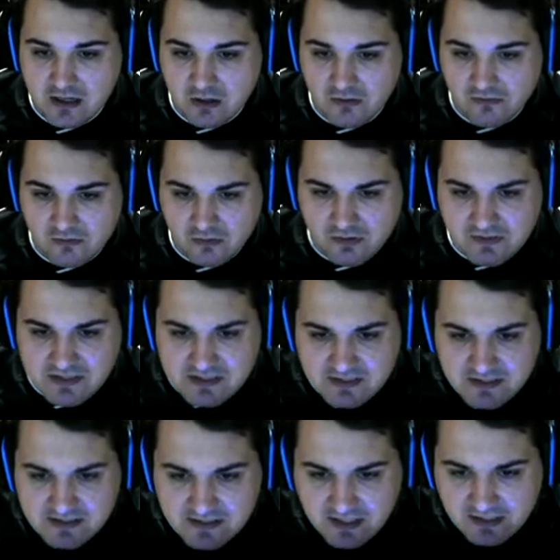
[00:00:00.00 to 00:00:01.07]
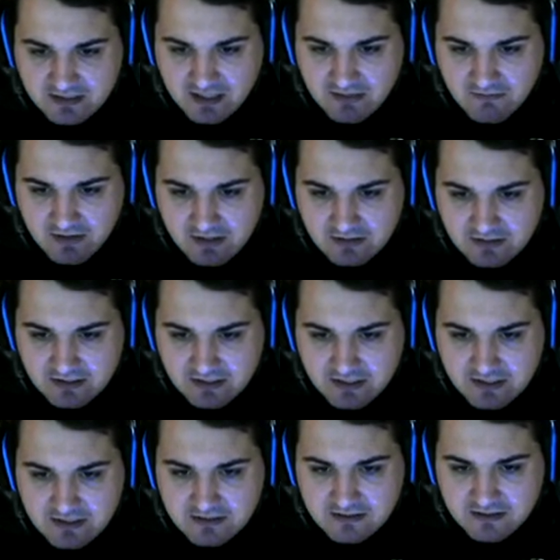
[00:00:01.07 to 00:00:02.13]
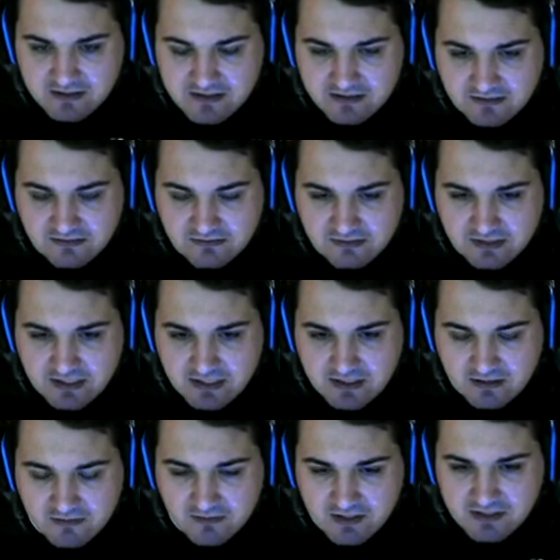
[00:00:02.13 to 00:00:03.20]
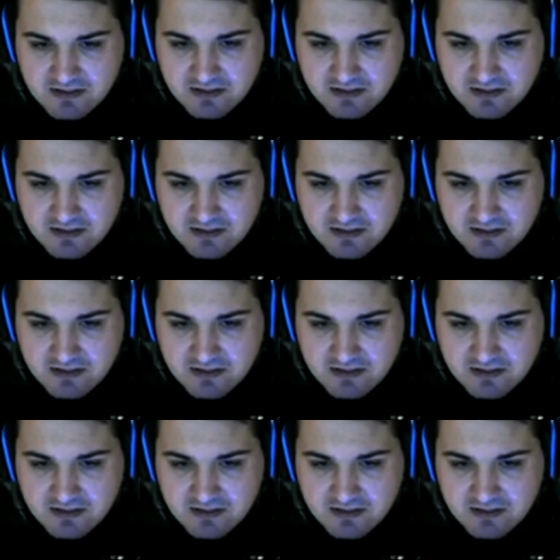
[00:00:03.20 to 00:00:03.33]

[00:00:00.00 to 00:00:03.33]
oder was ist das? Radarwarngerät. Das ist gegen was?